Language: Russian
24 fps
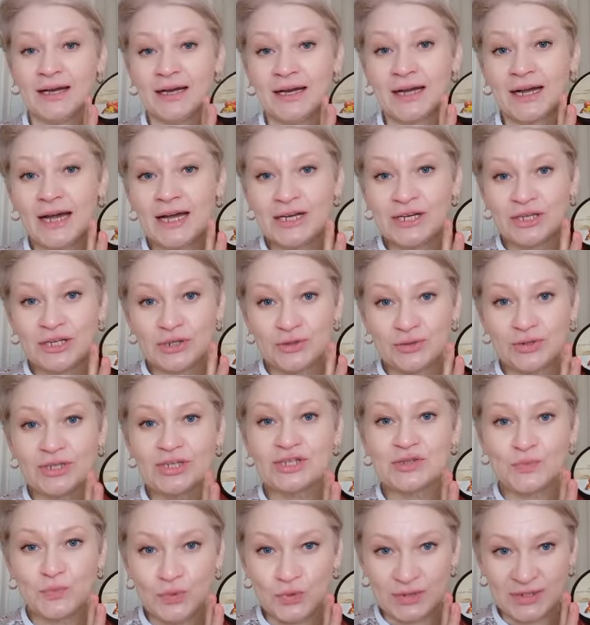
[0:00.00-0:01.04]
Как ее
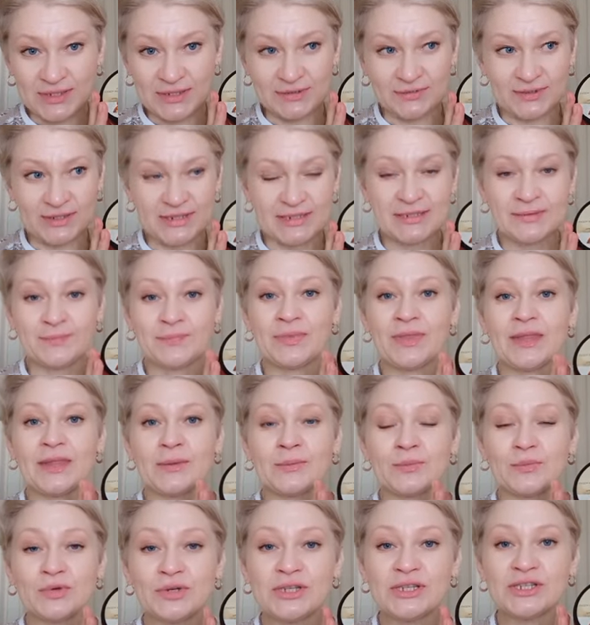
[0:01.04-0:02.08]
использовать?
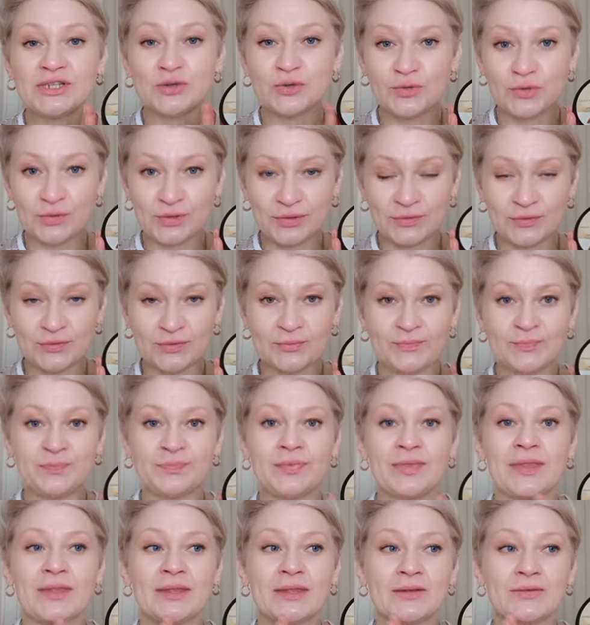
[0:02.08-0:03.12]
Моете голову,
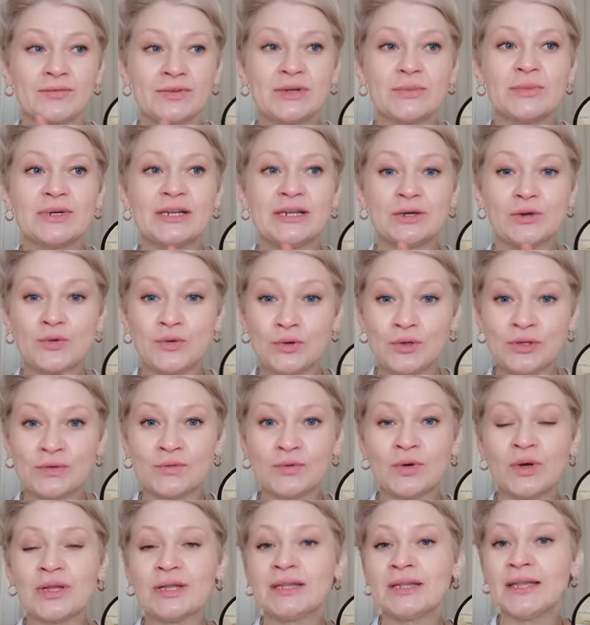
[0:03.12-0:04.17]
вымыли
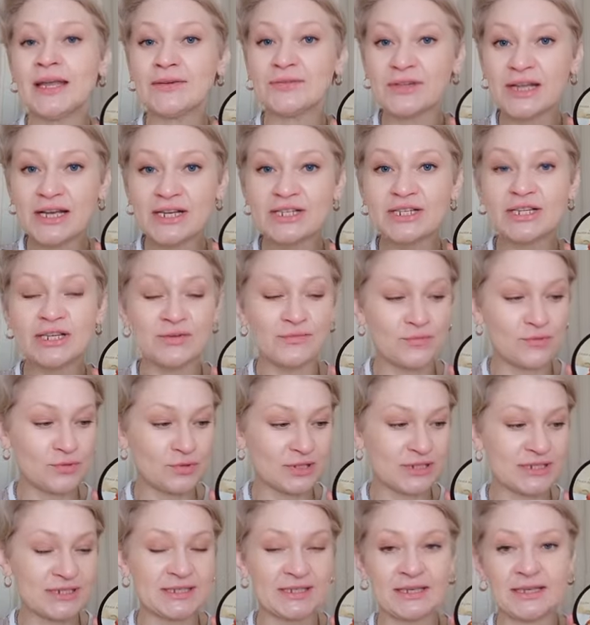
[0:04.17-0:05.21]
голову, на влажные
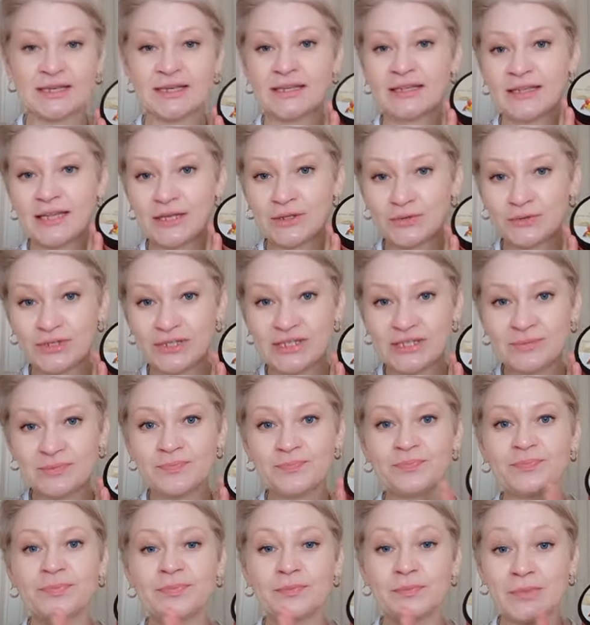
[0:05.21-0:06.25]
волосы
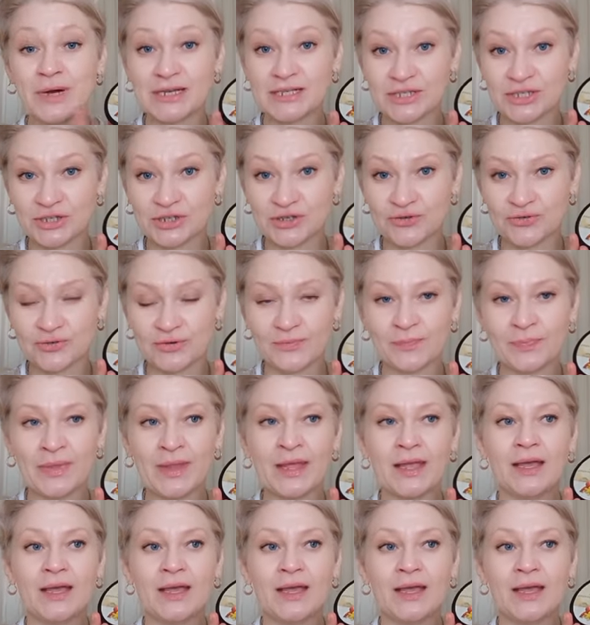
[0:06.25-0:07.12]
наносим масочку.